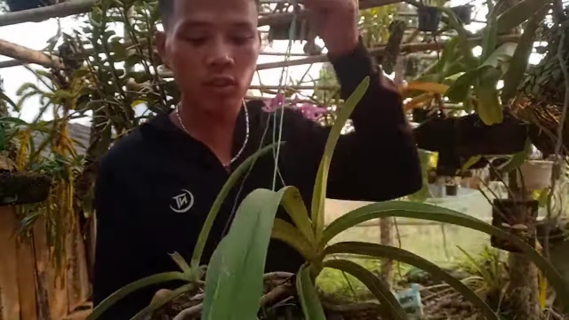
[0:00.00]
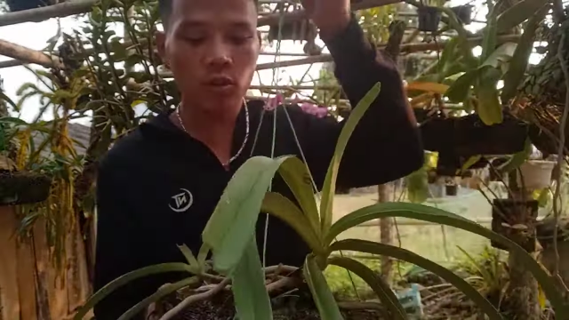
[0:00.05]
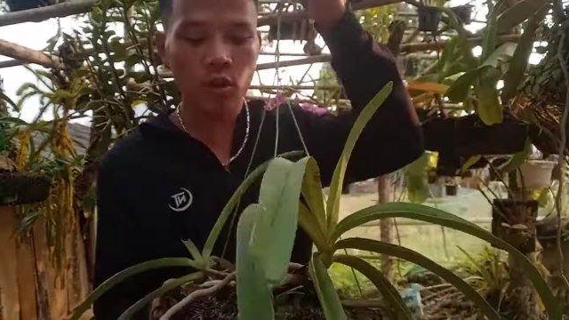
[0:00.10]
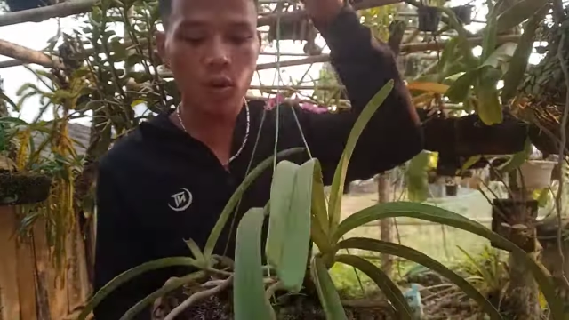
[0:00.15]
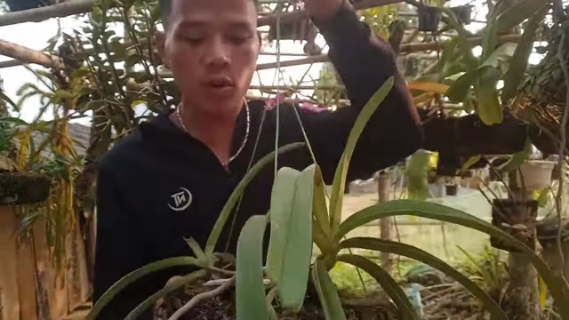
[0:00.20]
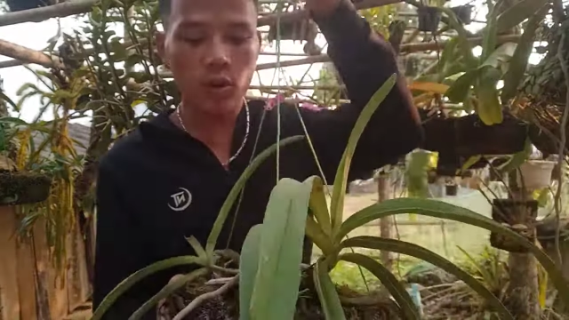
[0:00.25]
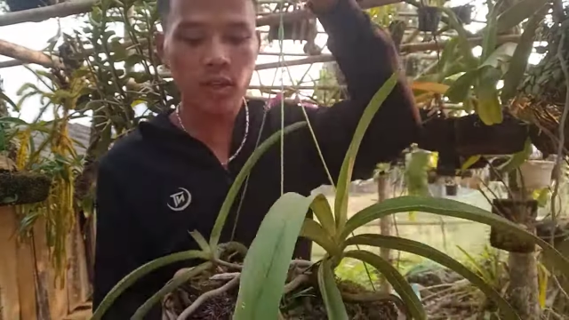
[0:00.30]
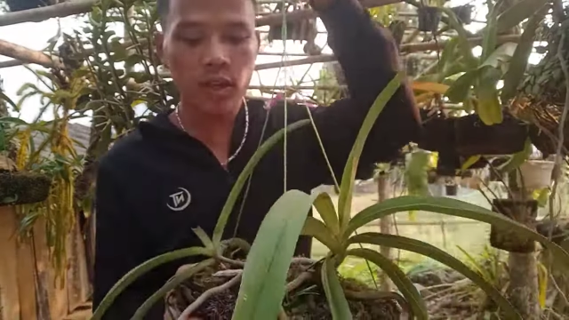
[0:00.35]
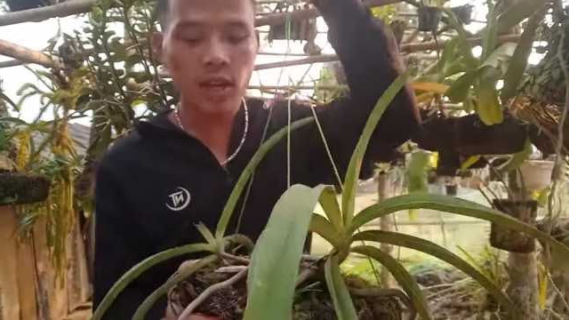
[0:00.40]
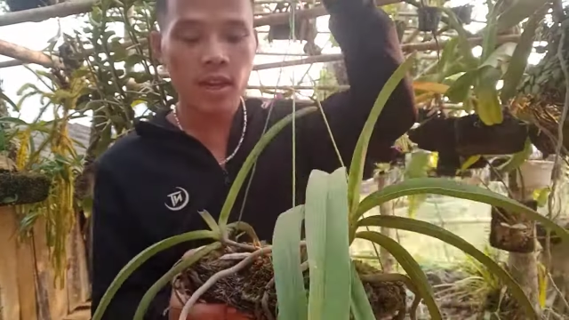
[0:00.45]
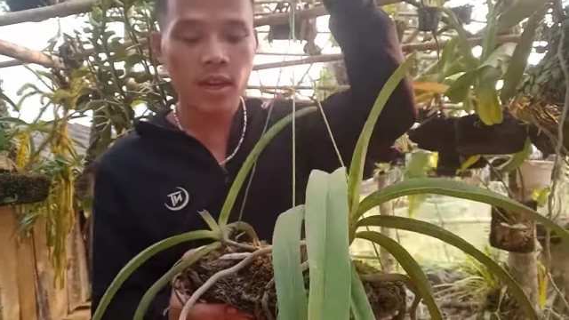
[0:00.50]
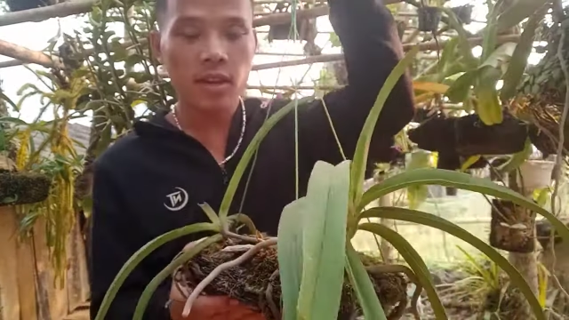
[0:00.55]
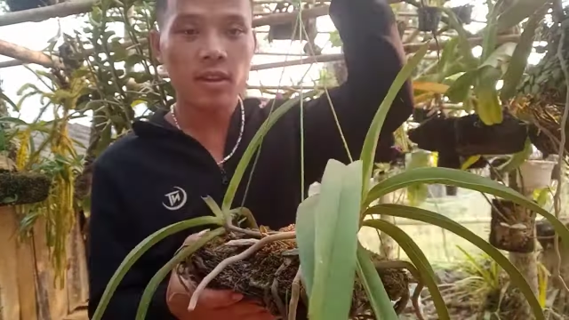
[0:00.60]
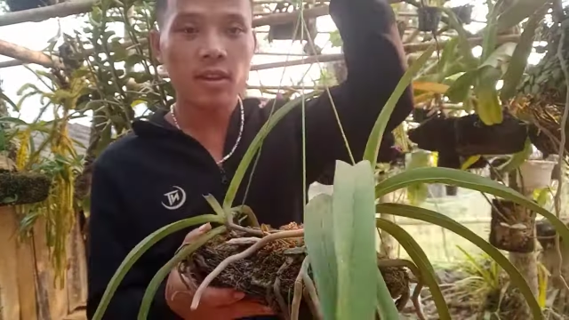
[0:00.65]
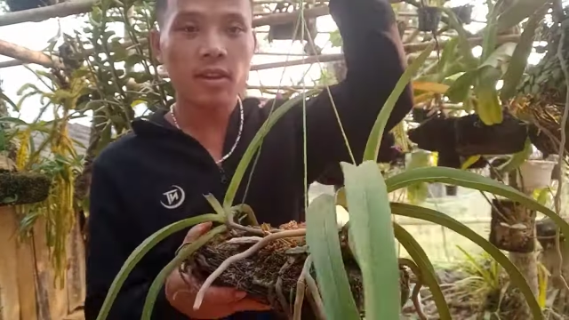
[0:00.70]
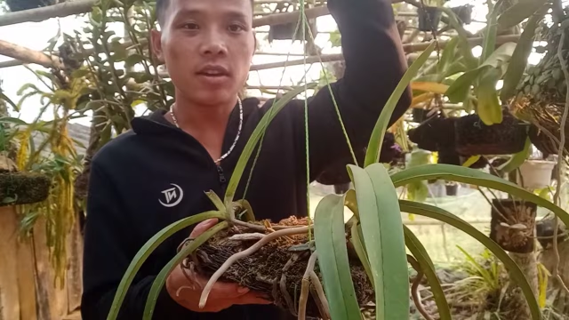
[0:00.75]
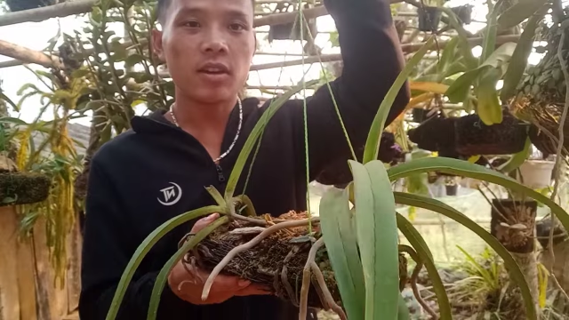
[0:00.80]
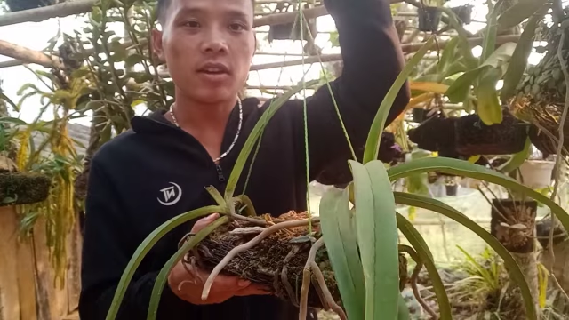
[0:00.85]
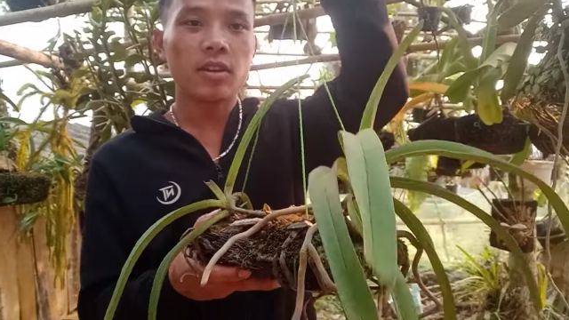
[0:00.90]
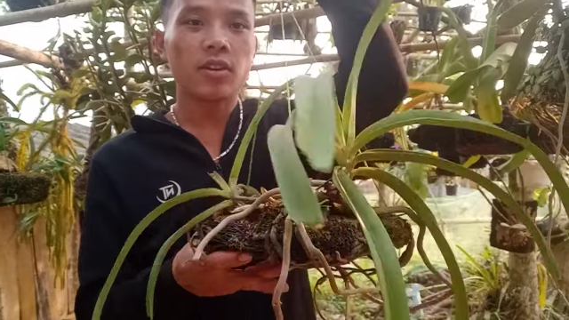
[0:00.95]
chồn nha.
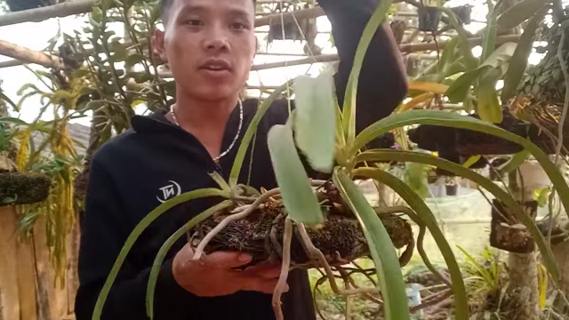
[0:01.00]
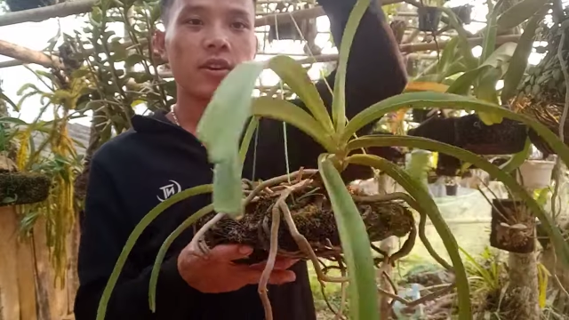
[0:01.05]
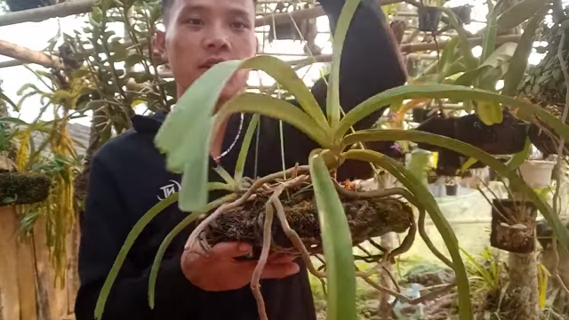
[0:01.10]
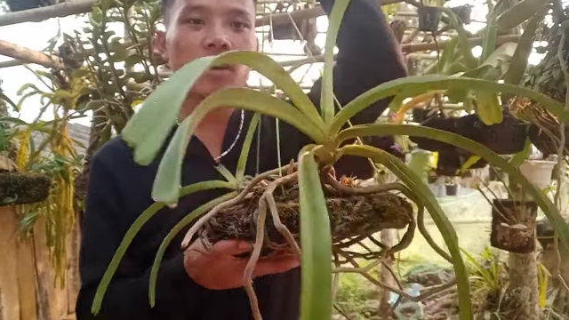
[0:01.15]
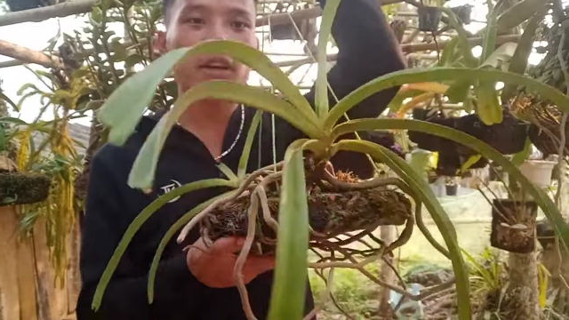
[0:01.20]
Đường